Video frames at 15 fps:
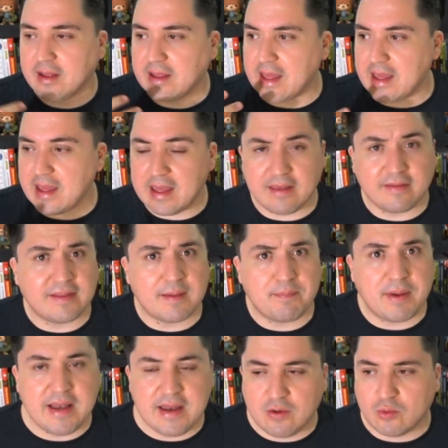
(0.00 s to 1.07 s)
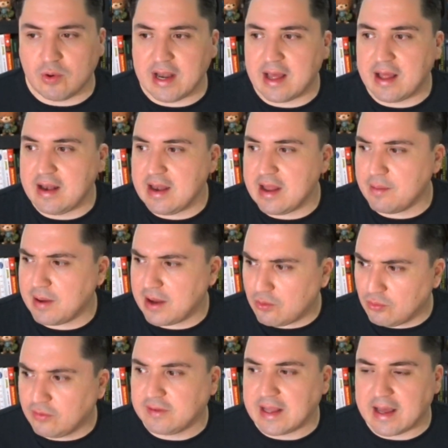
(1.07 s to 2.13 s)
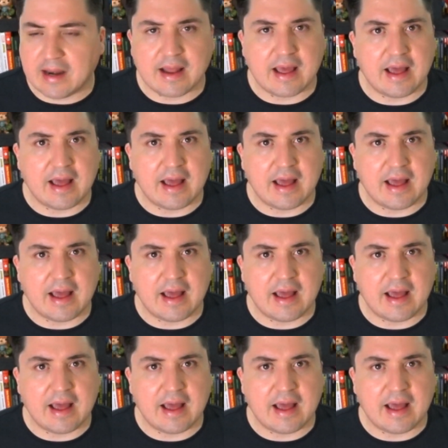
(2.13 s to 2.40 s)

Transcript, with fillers: que esta película le va a gustar